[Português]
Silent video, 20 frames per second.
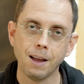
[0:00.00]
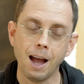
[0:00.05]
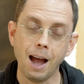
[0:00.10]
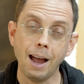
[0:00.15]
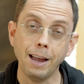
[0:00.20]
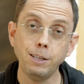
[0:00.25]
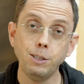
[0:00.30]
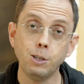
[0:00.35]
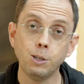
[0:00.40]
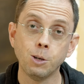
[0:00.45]

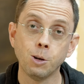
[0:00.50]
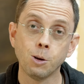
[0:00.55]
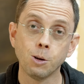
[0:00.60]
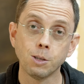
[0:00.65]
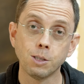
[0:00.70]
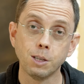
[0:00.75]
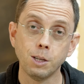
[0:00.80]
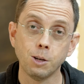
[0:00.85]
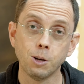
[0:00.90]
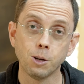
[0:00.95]
Ai de
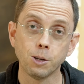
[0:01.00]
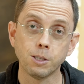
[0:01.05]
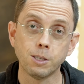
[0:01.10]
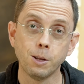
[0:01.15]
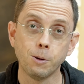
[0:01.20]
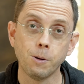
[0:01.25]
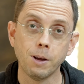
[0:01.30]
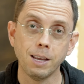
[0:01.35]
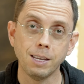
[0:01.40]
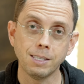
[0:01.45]
nós se nós
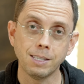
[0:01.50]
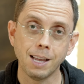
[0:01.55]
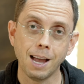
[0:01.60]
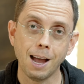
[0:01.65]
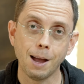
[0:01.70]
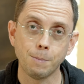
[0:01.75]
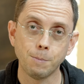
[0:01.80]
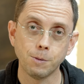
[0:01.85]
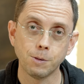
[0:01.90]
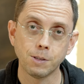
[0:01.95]
não
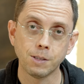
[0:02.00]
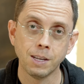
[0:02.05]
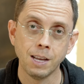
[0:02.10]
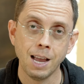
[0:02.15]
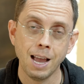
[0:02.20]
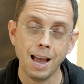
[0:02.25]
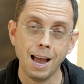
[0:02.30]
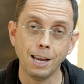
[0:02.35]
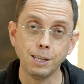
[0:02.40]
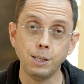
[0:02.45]
rezarmos,
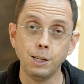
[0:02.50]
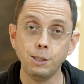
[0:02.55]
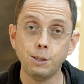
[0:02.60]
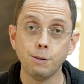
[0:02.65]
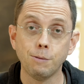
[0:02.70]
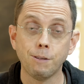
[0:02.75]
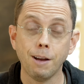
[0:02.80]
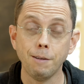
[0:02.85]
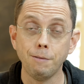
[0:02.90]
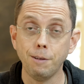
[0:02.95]
a gente
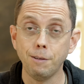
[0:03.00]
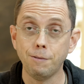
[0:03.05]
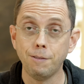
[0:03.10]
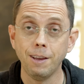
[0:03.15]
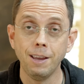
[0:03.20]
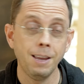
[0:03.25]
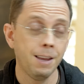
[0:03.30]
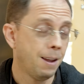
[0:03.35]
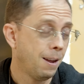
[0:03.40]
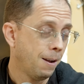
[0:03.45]
vai
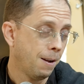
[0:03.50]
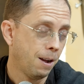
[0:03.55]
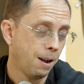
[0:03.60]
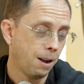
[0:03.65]
viver